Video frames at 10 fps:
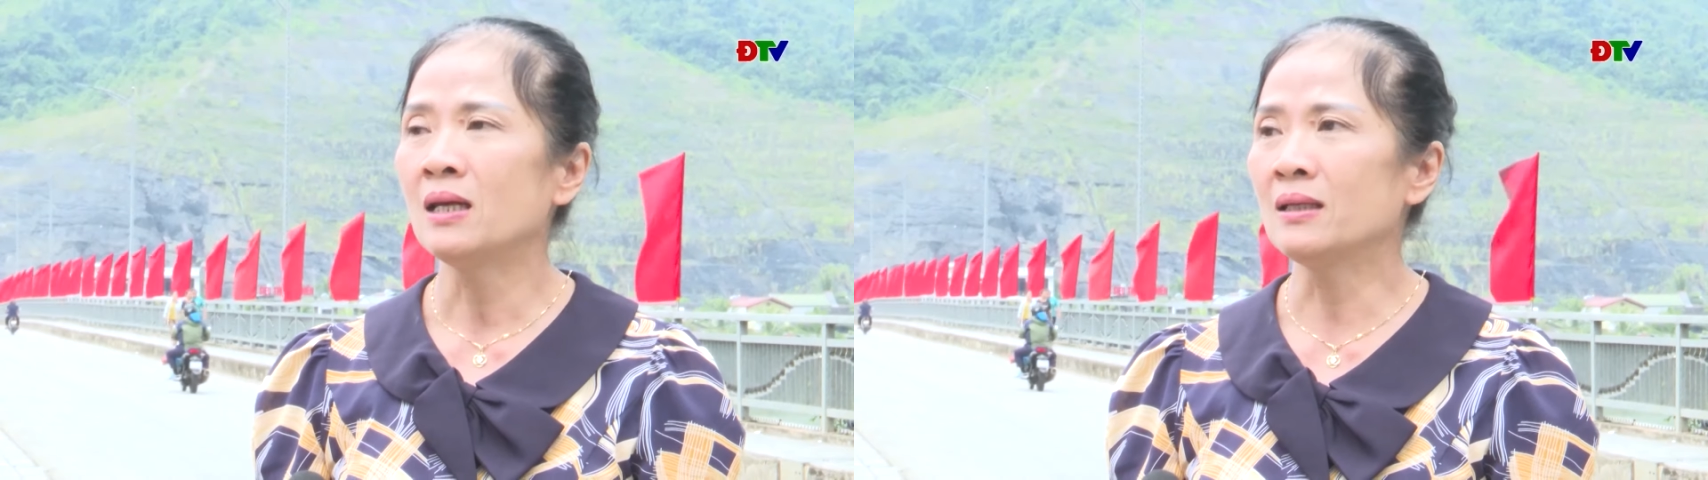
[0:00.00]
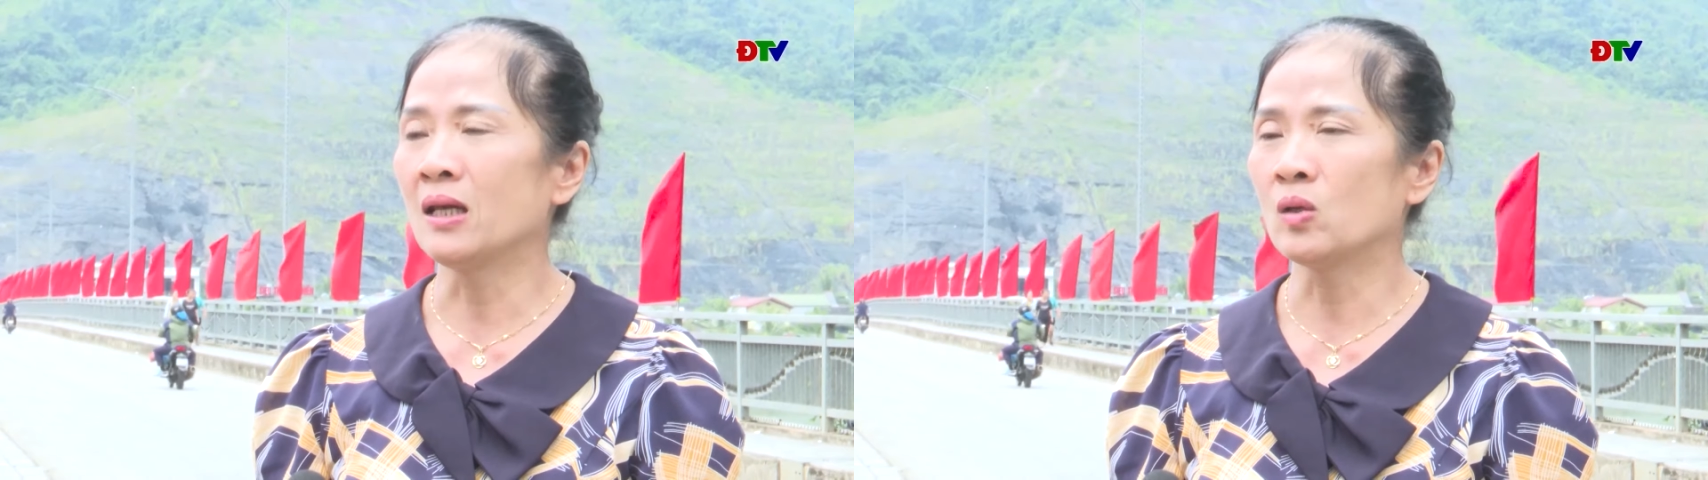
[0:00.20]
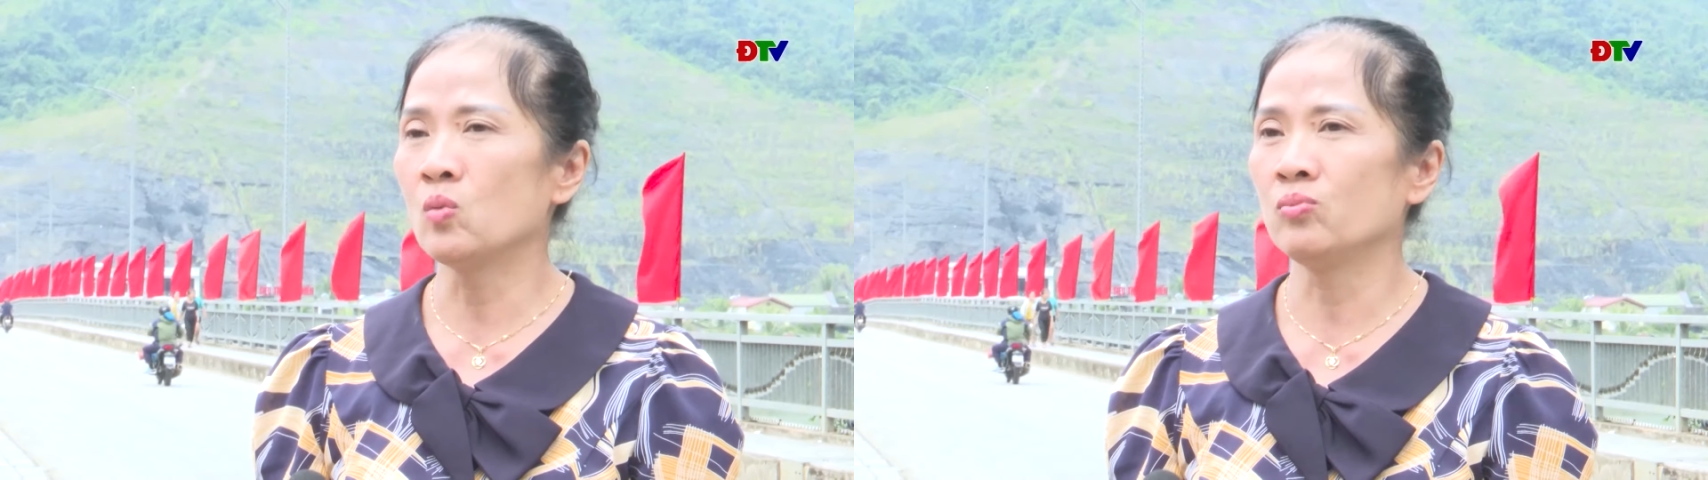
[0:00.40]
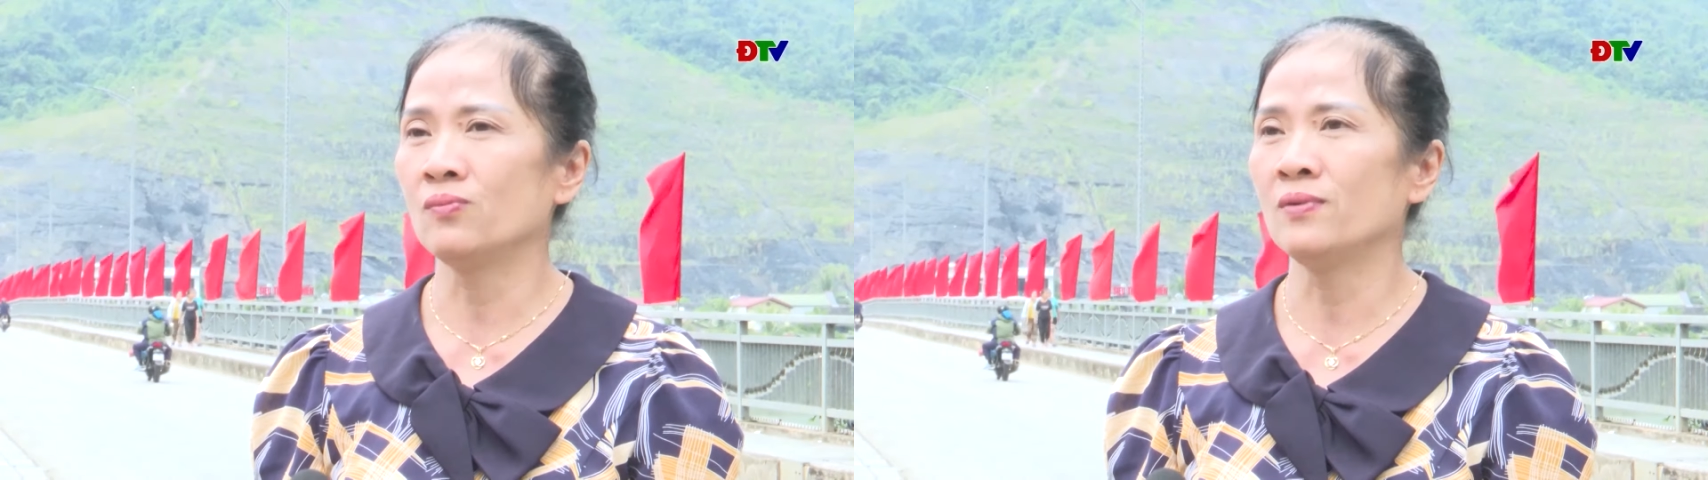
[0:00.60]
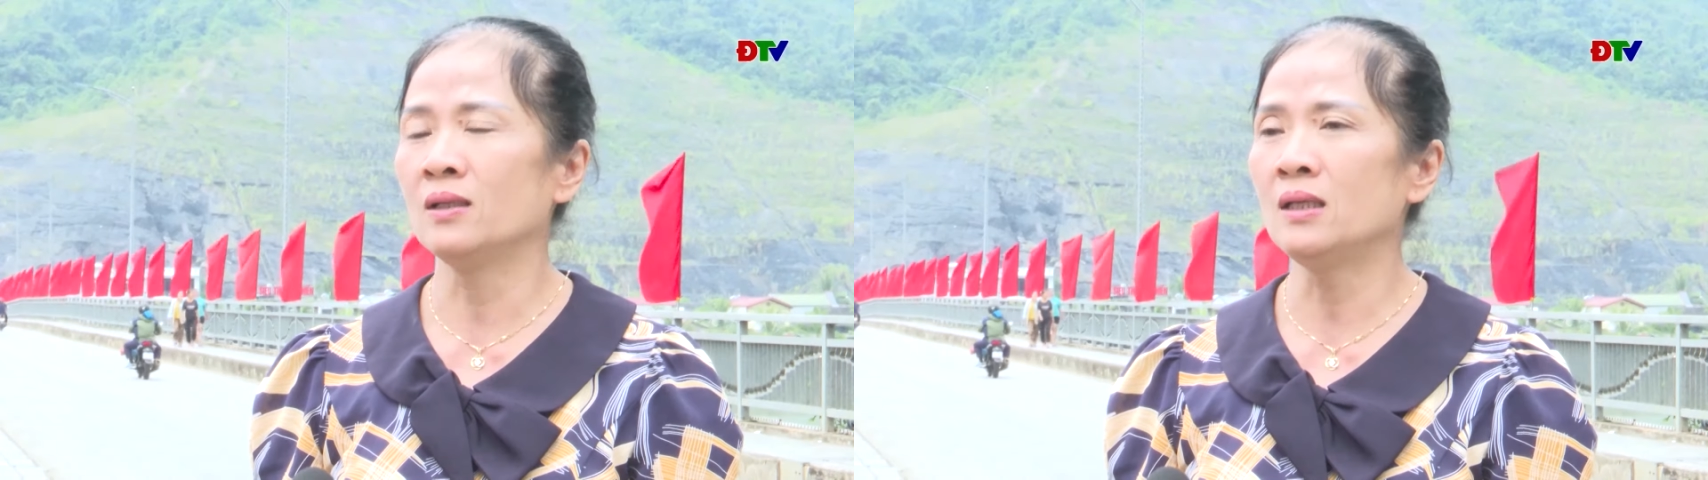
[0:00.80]
để
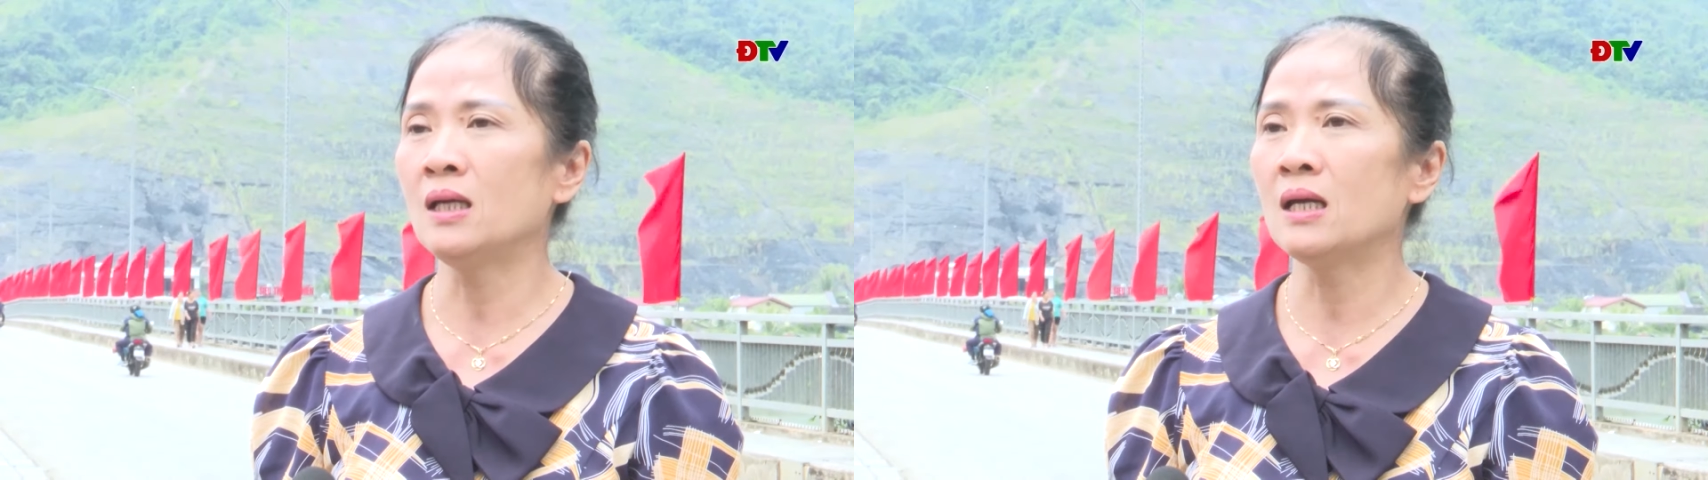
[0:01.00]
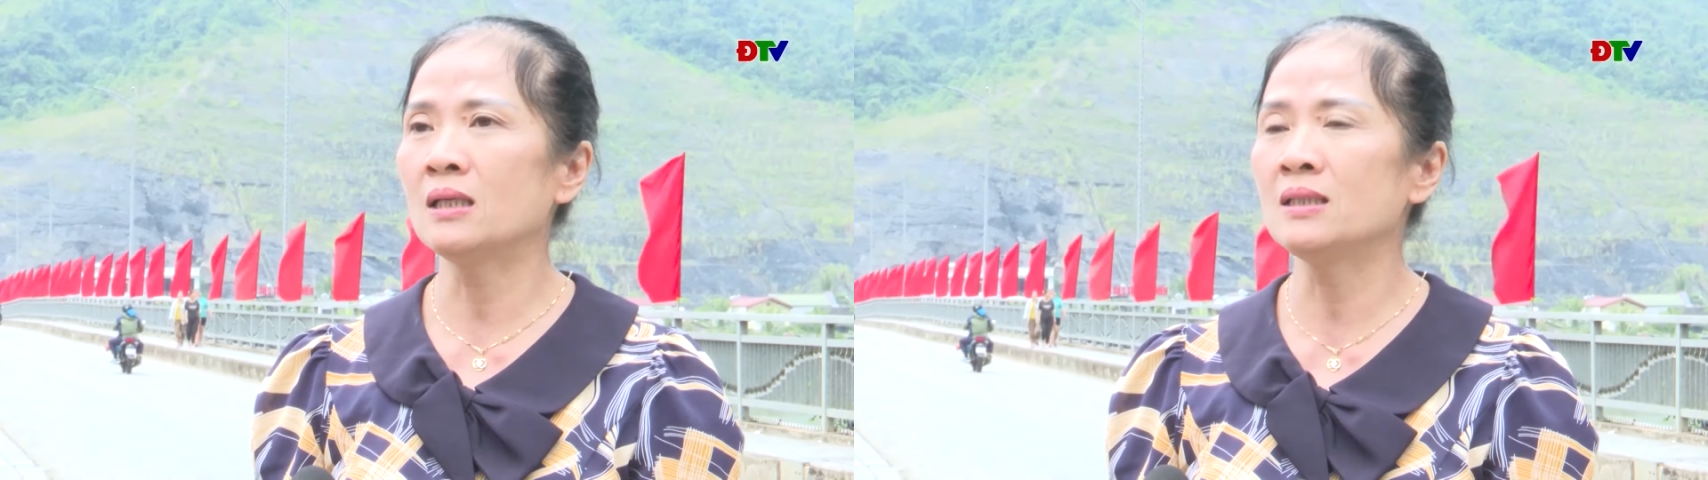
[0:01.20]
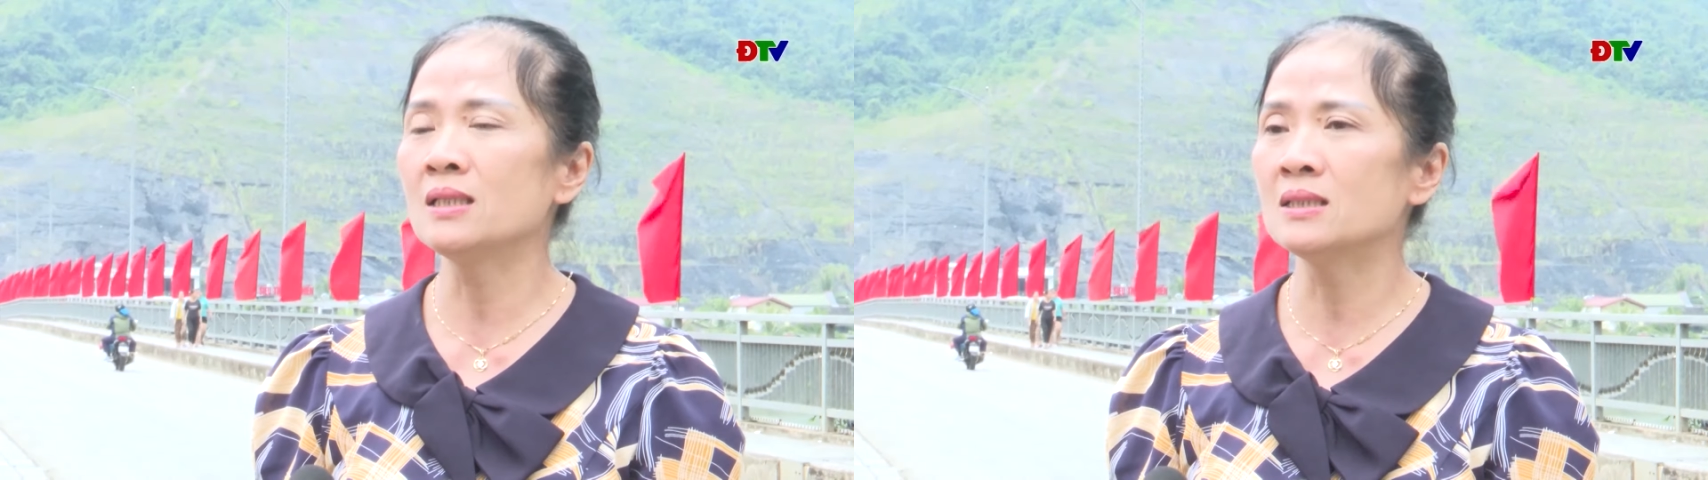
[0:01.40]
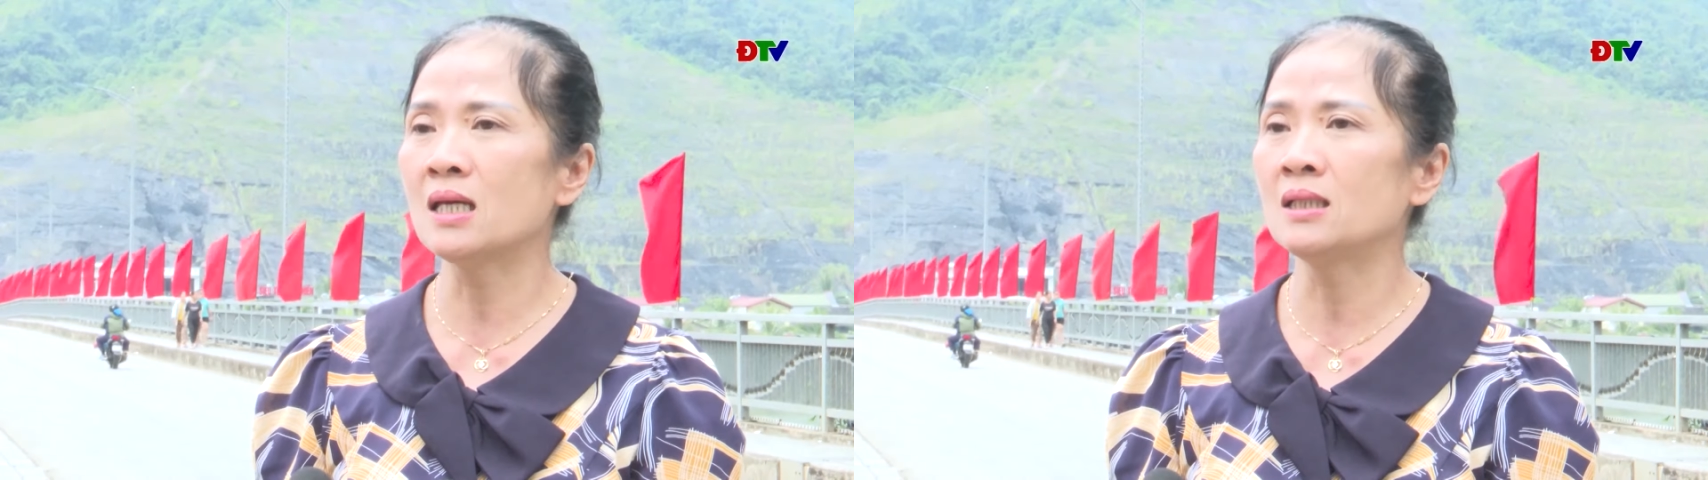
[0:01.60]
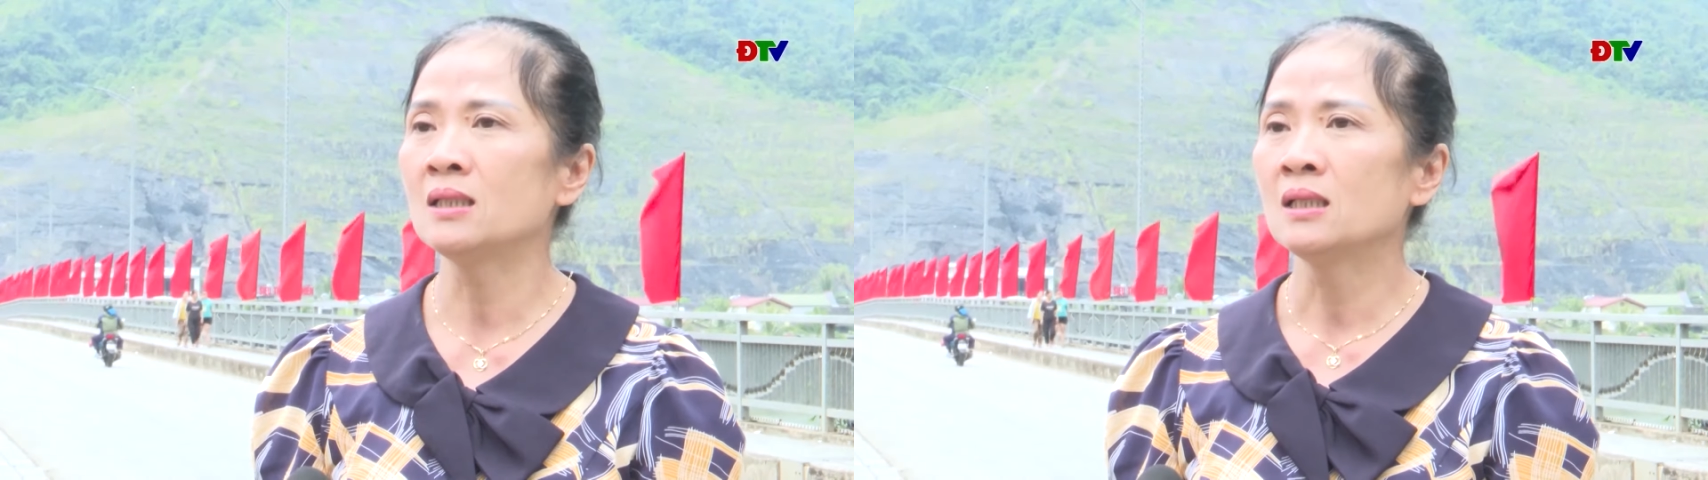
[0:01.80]
cùng với uh, nhân
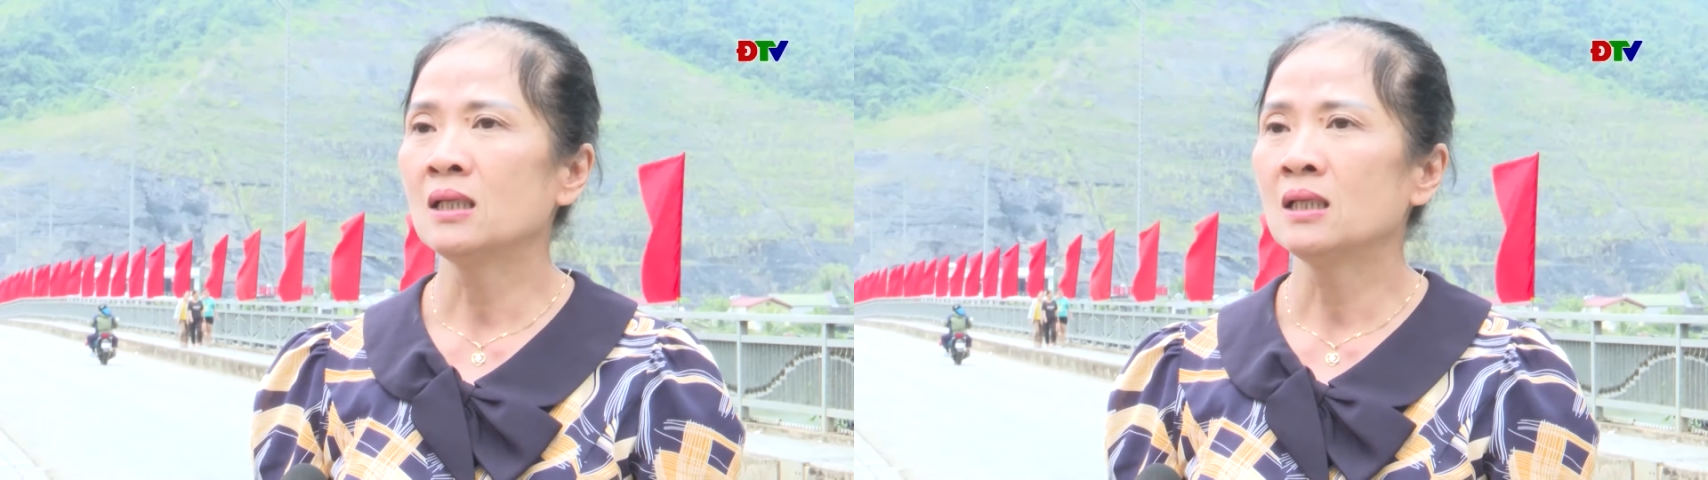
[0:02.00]
dân